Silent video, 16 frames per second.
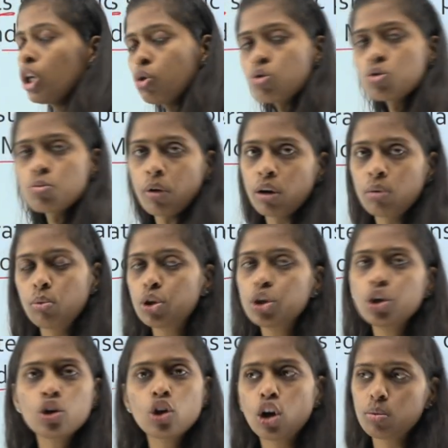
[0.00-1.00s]
தான் யூஸ் பண்ண
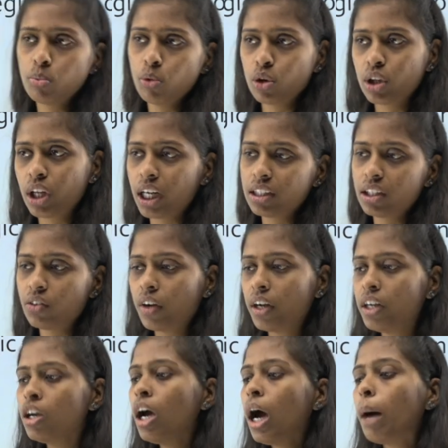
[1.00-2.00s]
முடியும் நாட் மோர் தேன் தட்
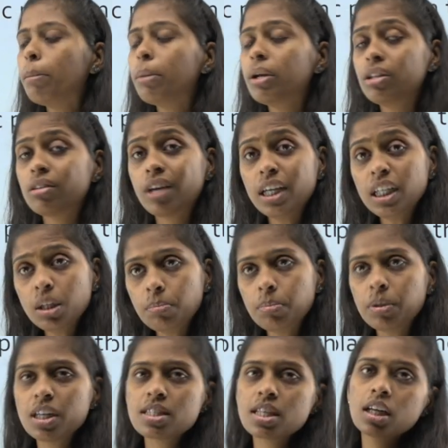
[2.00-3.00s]
ரைட் அப்போ அந்த ரெண்டு
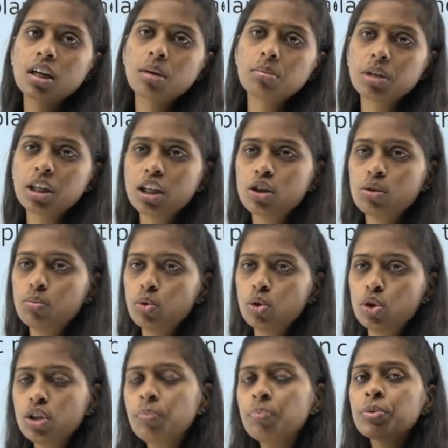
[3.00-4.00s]
பர்சன்
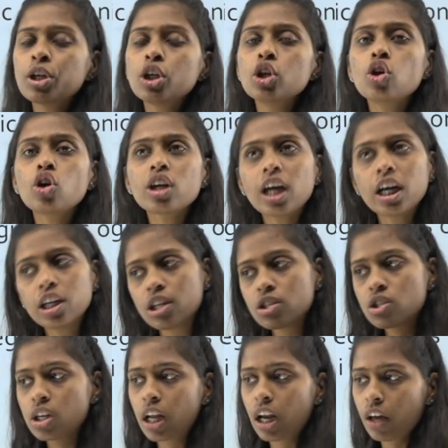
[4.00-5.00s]
அப்படிங்கும்போது இன்னொரு
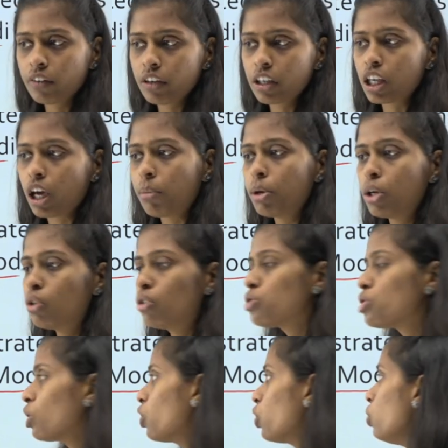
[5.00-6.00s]
கண்டிஷன் நல்லாவே ஞாபகம்
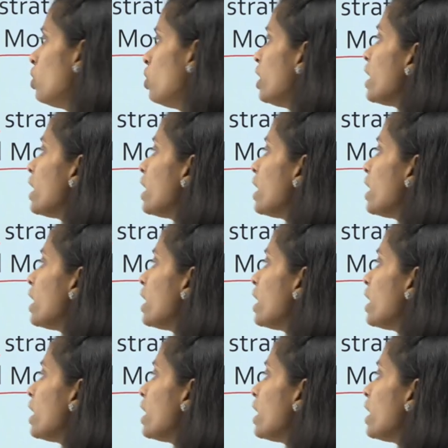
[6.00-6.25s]
வச்சுக்கணும்